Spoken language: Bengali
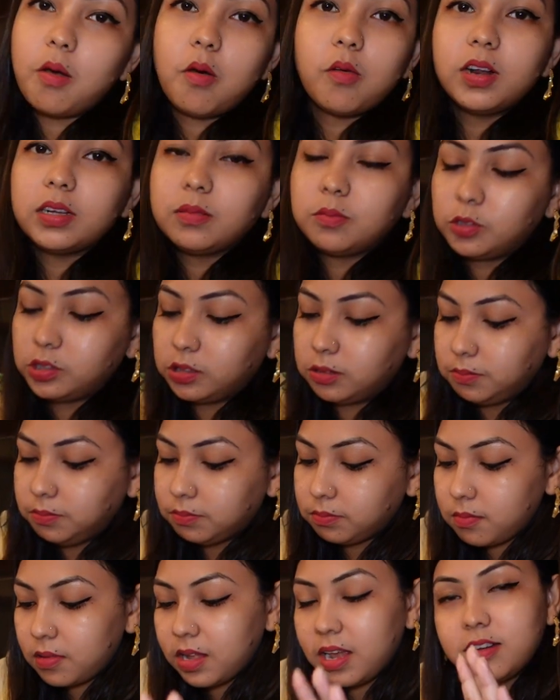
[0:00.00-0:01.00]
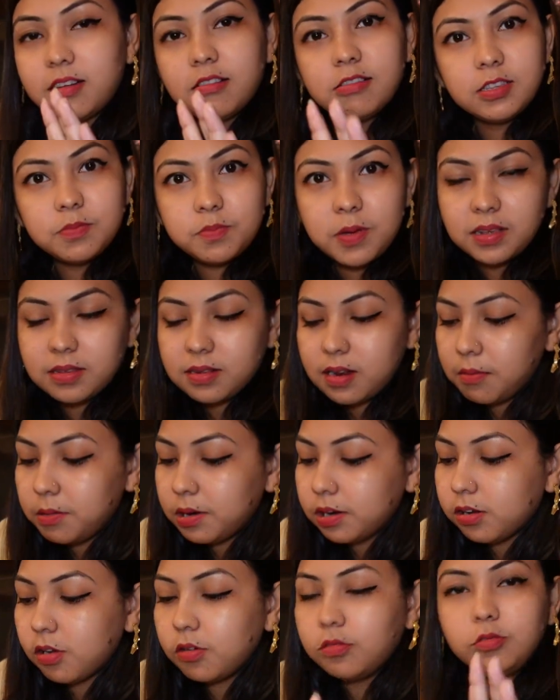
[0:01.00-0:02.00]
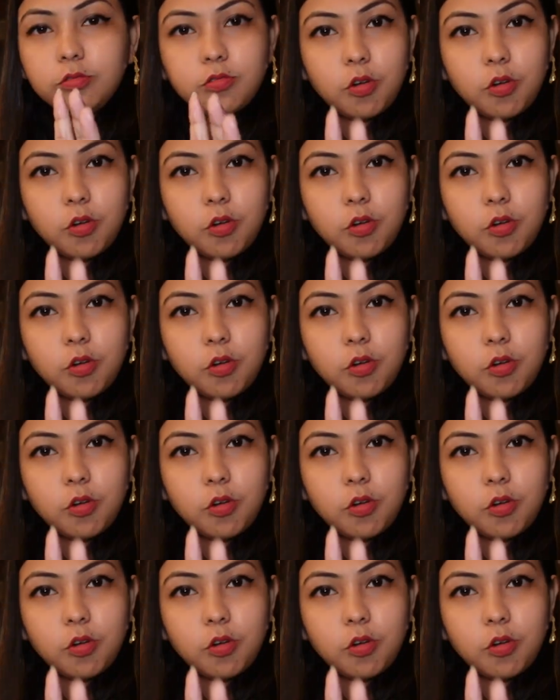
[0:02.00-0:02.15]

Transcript: অনেক মজা এটার স্পাইস লেভেলটাও